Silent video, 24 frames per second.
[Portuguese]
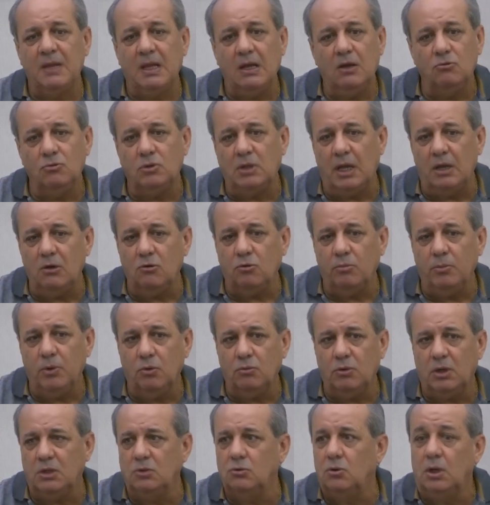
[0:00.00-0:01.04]
Eu tenho com o meu
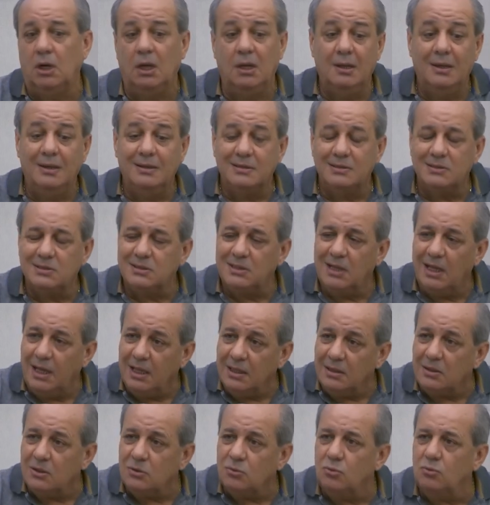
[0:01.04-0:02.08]
credor.
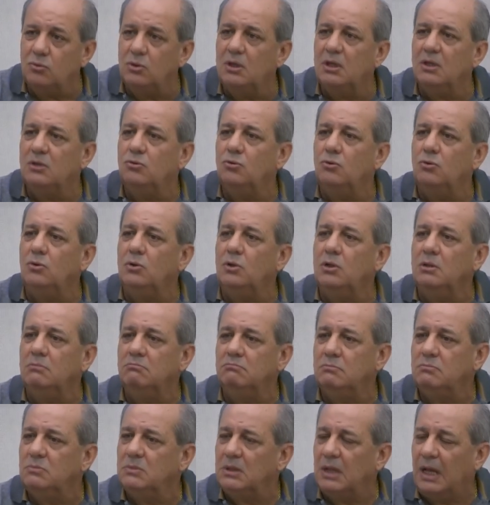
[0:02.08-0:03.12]
Senta com o credor,
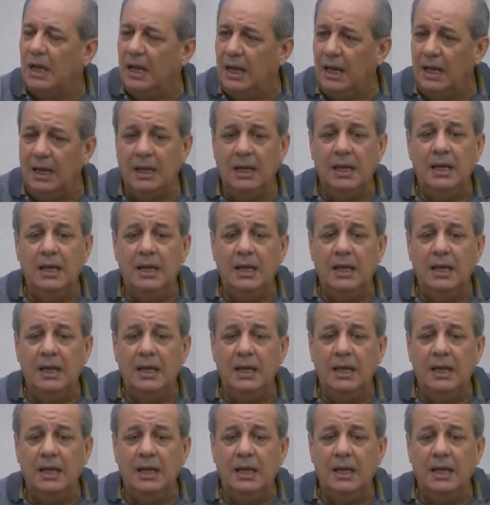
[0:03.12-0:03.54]
né?